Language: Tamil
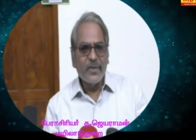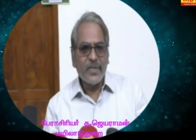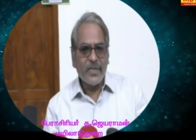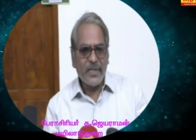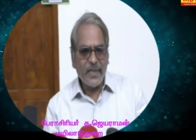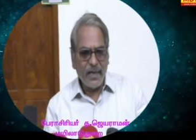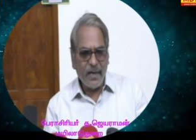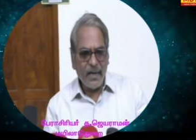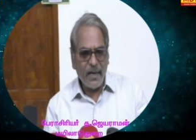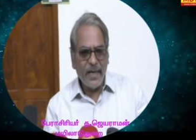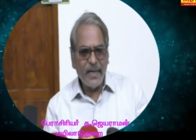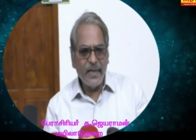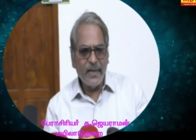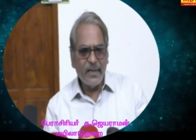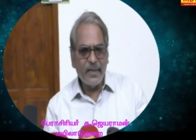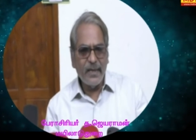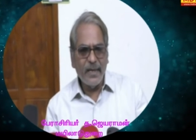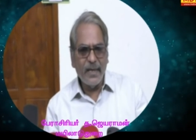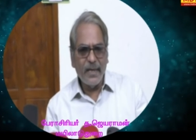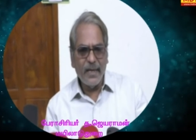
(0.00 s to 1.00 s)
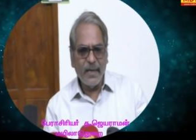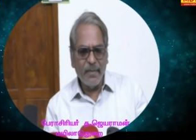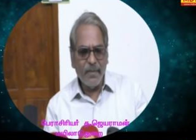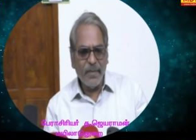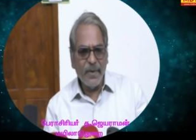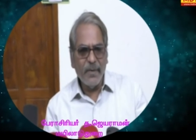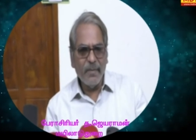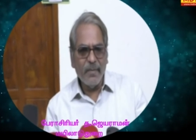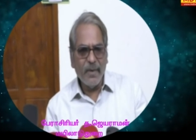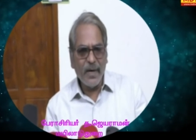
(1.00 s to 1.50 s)
ஸ்டெர்லைட்டில்
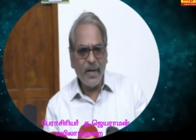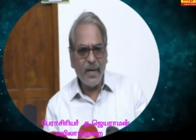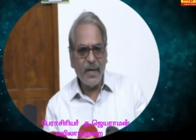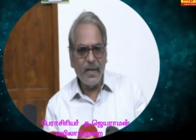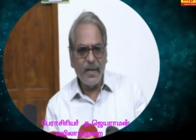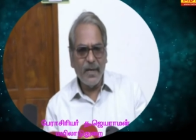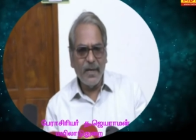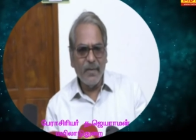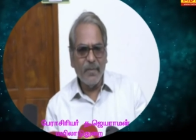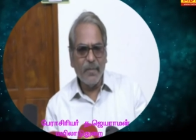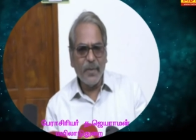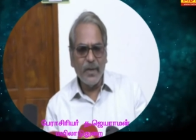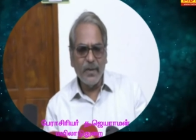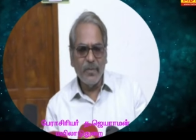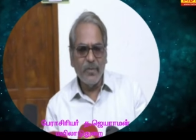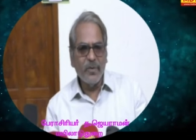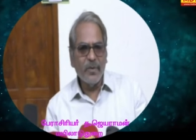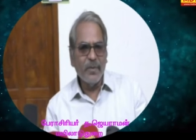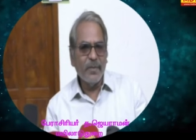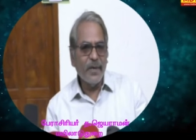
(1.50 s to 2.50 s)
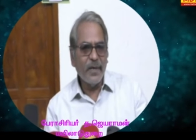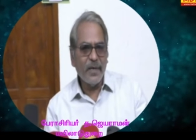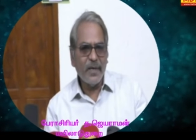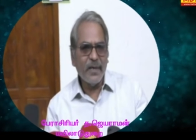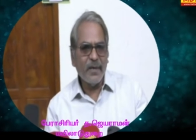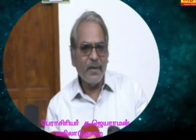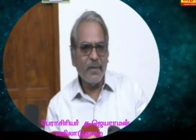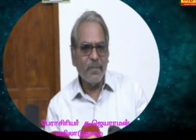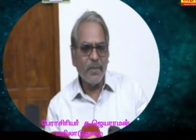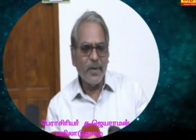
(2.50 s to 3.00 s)
எப்படி மக்களை பதிமூணு பேரை
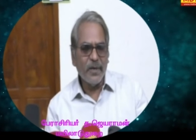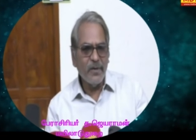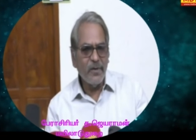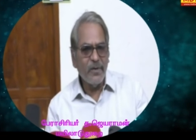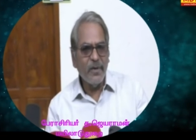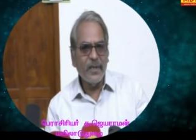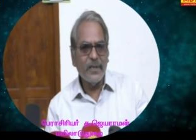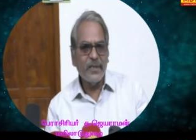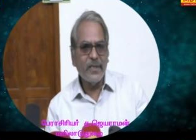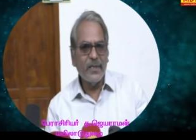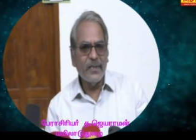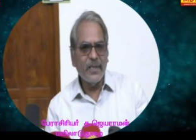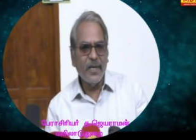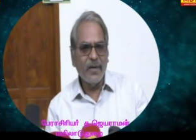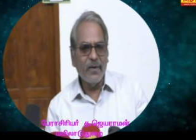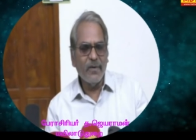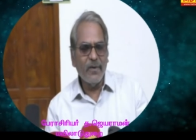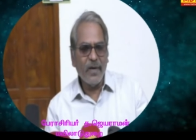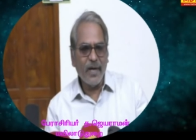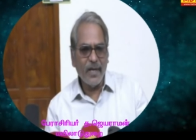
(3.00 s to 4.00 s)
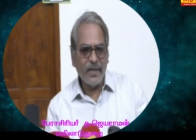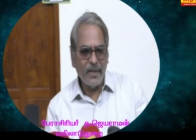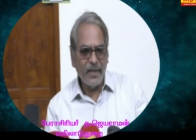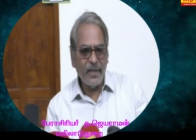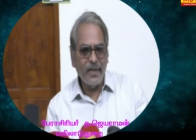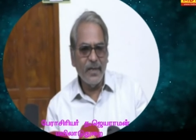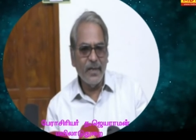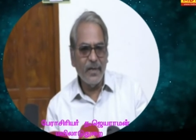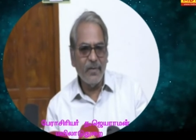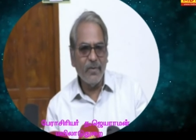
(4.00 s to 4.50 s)
படுகொலை செஞ்சாங்களோ அதே
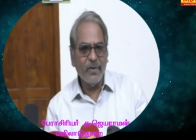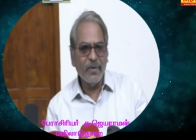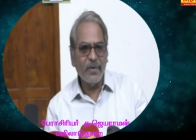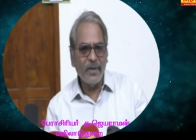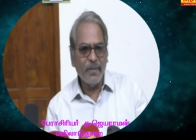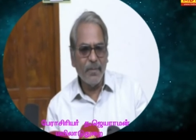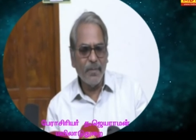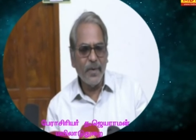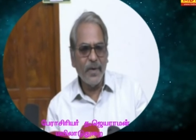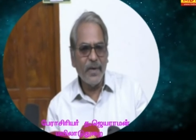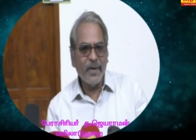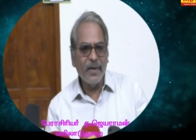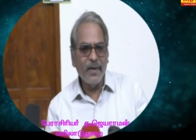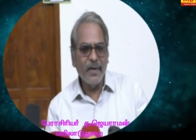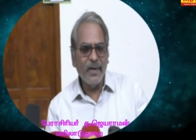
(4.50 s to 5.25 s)
நிறுவனம் இப்போ